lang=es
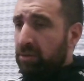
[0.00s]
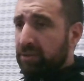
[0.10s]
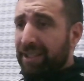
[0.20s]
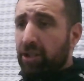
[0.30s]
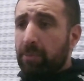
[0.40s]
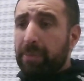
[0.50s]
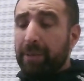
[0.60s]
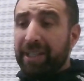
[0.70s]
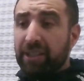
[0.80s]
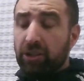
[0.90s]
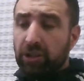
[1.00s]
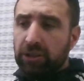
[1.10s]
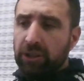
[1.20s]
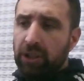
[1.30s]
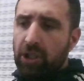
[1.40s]
del, complemento.
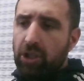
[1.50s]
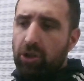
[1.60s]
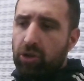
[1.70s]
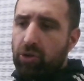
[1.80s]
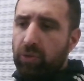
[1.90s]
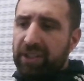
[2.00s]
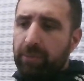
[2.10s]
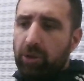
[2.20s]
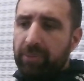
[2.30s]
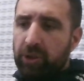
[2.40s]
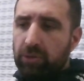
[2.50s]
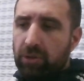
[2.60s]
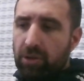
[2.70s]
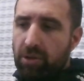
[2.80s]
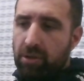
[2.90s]
Los últimos
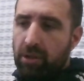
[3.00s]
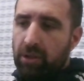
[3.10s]
minutos